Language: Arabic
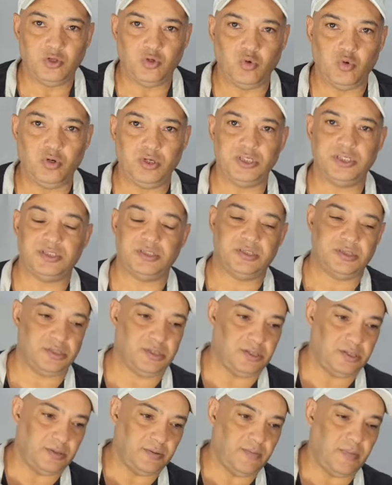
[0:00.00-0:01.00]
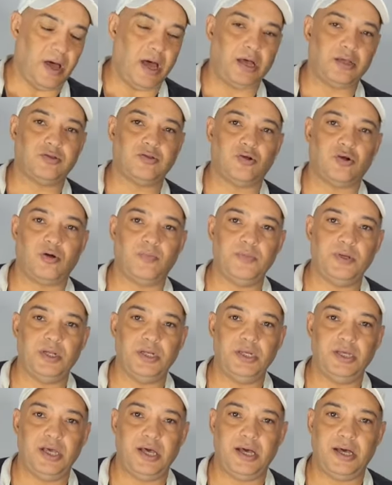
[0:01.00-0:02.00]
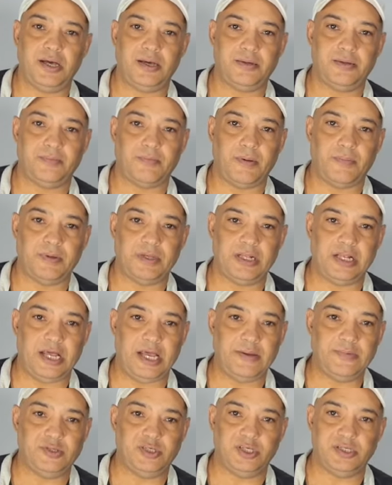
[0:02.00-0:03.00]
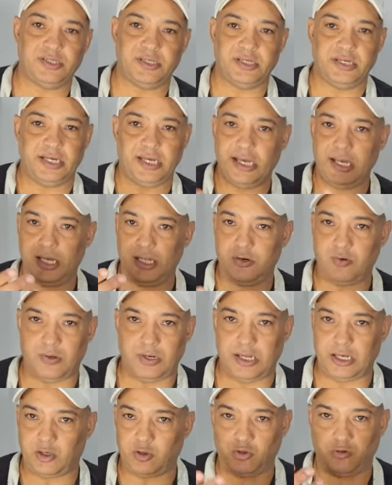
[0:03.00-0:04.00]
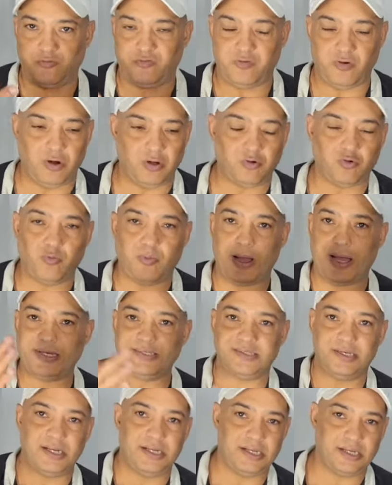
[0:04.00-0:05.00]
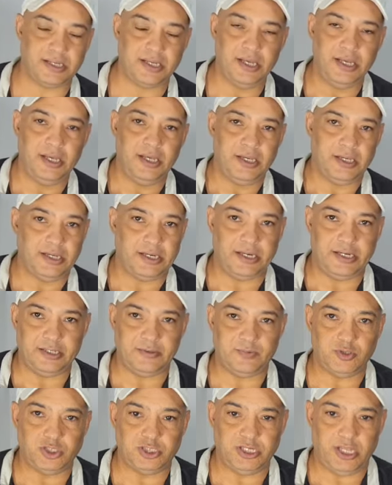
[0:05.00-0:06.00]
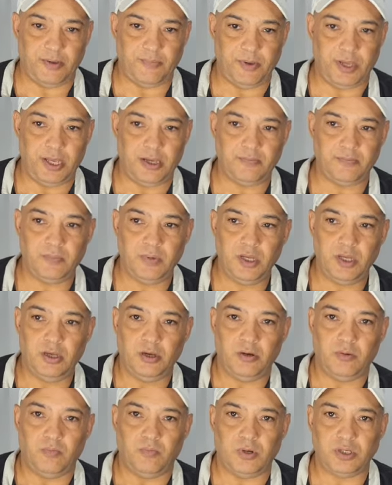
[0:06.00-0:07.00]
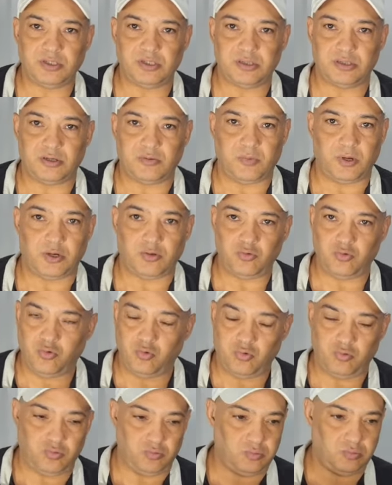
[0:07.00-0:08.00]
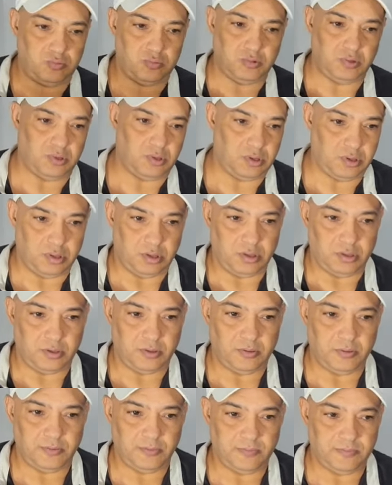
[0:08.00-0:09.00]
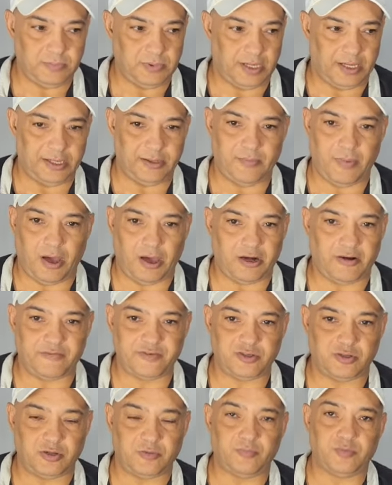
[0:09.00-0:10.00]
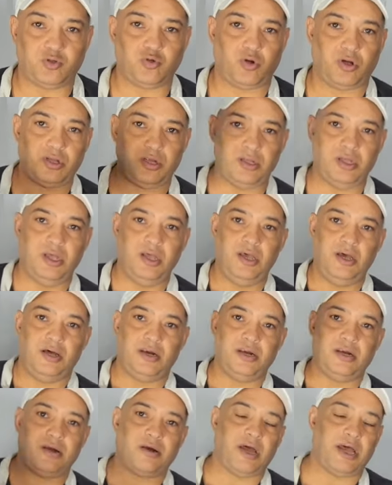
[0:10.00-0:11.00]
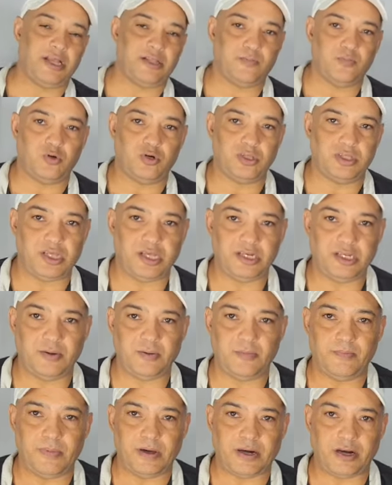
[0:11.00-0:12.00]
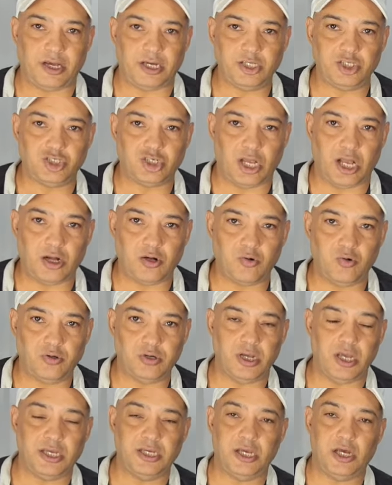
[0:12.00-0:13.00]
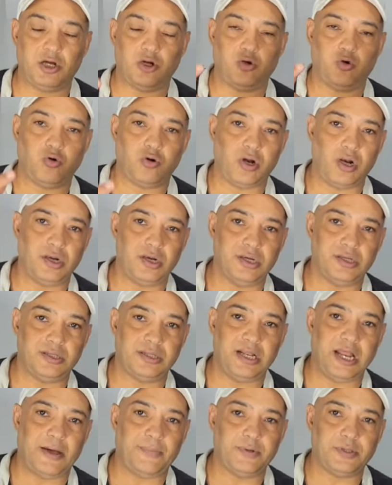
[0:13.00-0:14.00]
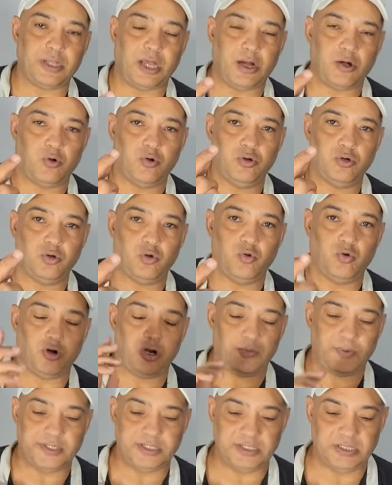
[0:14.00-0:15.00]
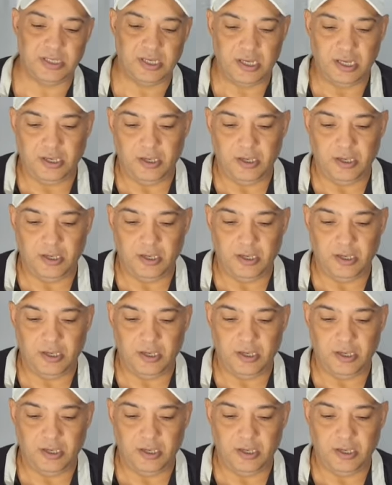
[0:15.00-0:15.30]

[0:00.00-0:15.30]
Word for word: تونس آه، مع احترامي ليها ما بتلعبش سنغال ولا كوتيفوار ومع ذلك كانت مش تمام مصر برضو آه، يعني ما اعرفش بتروح لا راحت موريتانيا ما راحتش على الجون هي الكره اللي اتلعبت على الجون الكره بس